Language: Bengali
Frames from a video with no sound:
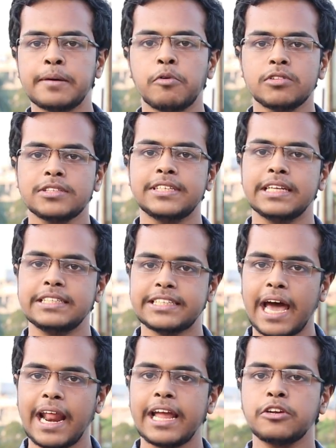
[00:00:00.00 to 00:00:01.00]
যেটা বলতেছি যে
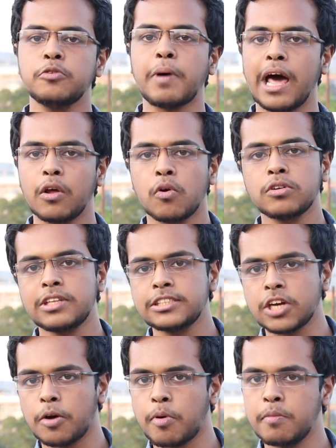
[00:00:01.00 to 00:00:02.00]
যারা একটু ভালো করতে
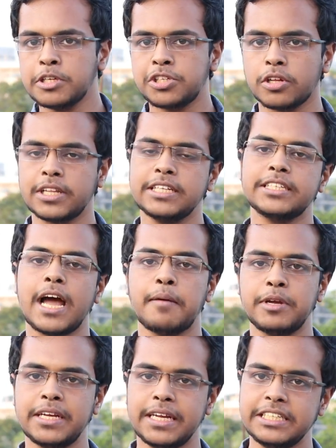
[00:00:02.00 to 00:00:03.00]
চাও ভবিষ্যতে যে
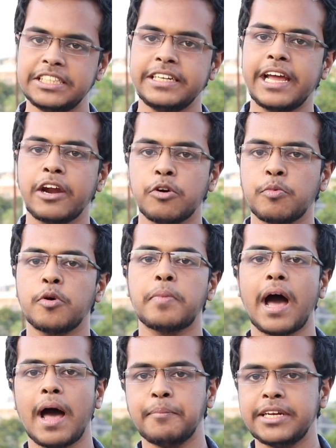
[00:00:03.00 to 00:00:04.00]
আমি ইঞ্জিনিয়ার হব
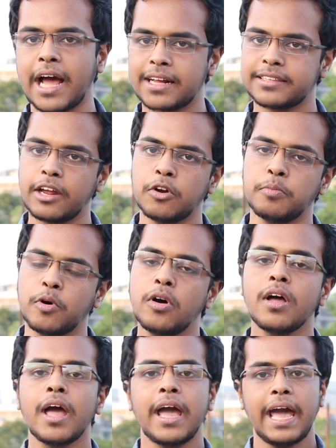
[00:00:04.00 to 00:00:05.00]
বা আমি ডাক্তার হব
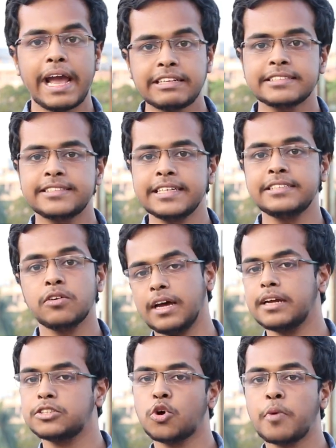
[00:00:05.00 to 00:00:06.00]
এইচএসসির
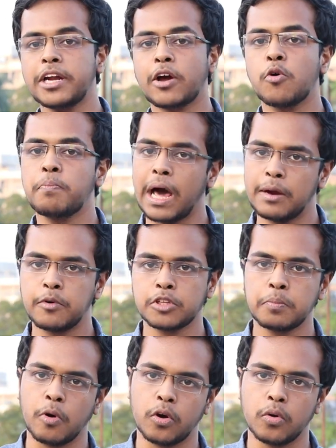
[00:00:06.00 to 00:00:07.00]
সময়টা খুব ভালো
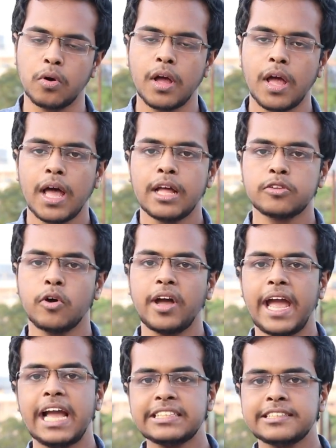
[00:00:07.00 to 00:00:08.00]
মতো পড়ো তো
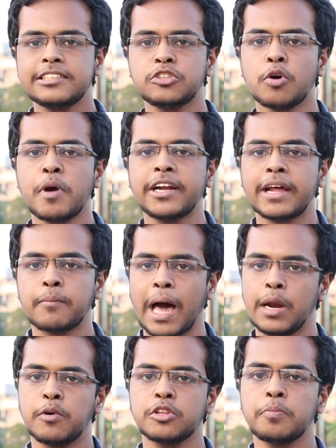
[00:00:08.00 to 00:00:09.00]
এইচএসসির সময়টা
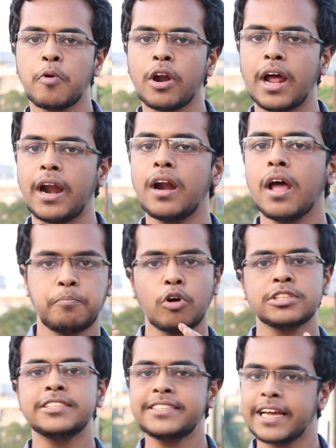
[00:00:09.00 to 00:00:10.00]
ভালো মতো পড়ার
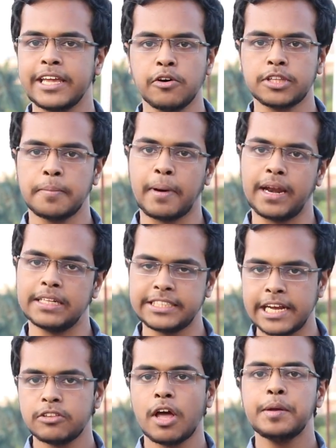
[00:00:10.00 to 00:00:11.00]
প্রসেসটা কি হতে পারে
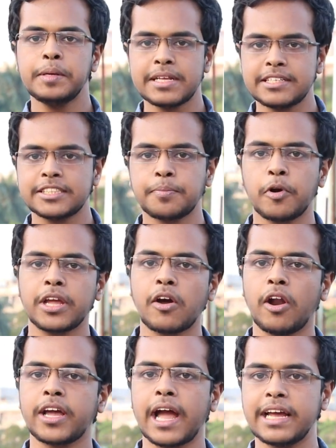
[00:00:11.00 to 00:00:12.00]
যেহেতু আমি এইচএসসি
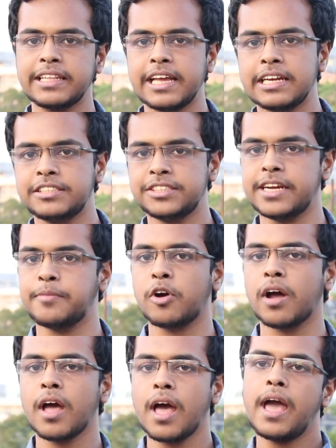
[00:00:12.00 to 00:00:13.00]
পরীক্ষা অনেক আগে দিয়ে এসছি
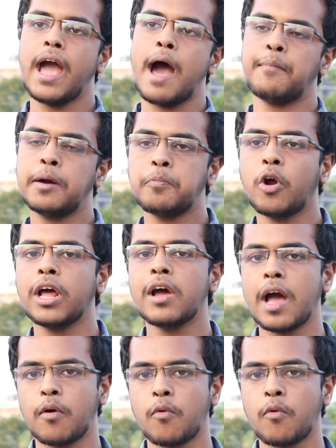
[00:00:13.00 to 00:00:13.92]
এবং আমার পরে